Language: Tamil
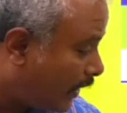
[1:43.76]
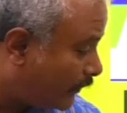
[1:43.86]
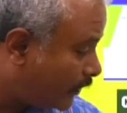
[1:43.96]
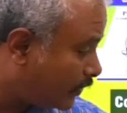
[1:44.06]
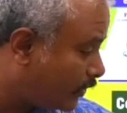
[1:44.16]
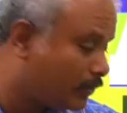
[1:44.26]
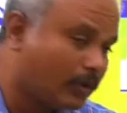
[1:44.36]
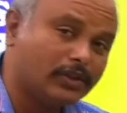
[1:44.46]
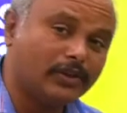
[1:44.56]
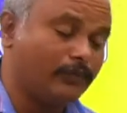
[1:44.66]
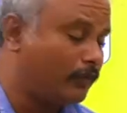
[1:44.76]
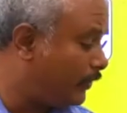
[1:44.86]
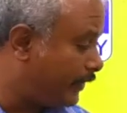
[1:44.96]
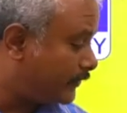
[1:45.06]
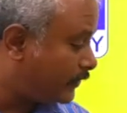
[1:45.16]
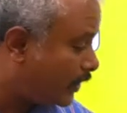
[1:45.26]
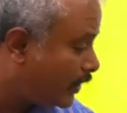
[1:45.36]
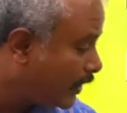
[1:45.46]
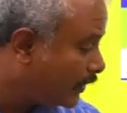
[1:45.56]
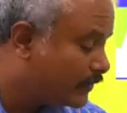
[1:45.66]
லெவன்த் அண்ட் டுவெல்த்து ஃபுல் டெஸ்ட்டு
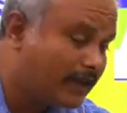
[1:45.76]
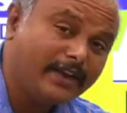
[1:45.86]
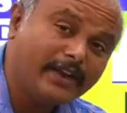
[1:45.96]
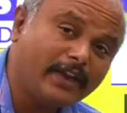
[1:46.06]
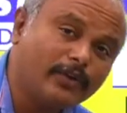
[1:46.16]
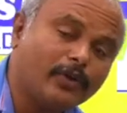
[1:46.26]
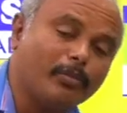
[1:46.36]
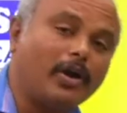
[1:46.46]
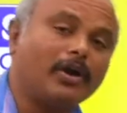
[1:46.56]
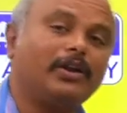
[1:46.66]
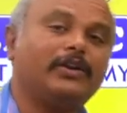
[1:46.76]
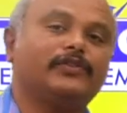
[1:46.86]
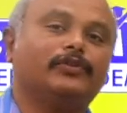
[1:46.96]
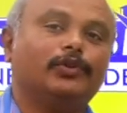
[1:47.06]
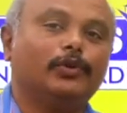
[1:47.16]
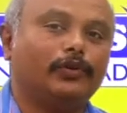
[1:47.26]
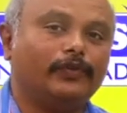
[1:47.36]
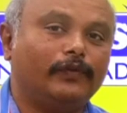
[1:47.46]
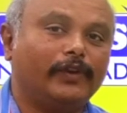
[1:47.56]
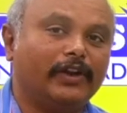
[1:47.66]
தென் நீட்டோட மாடல் டெஸ்ட் வந்து ஒரு
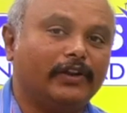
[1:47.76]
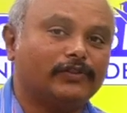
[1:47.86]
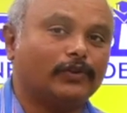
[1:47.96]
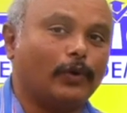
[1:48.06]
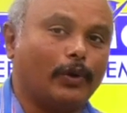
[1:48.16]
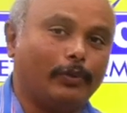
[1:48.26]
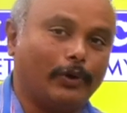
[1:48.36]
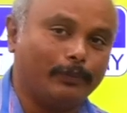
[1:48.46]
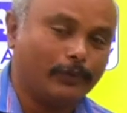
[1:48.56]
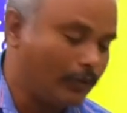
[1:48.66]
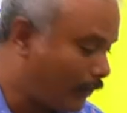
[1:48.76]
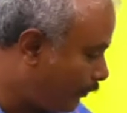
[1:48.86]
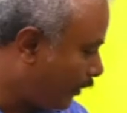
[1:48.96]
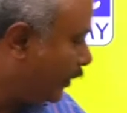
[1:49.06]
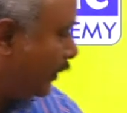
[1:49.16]
ஃபிஃப்டீன் டெஸ்ட் கொடுக்க போகிறோம் ஓகேவா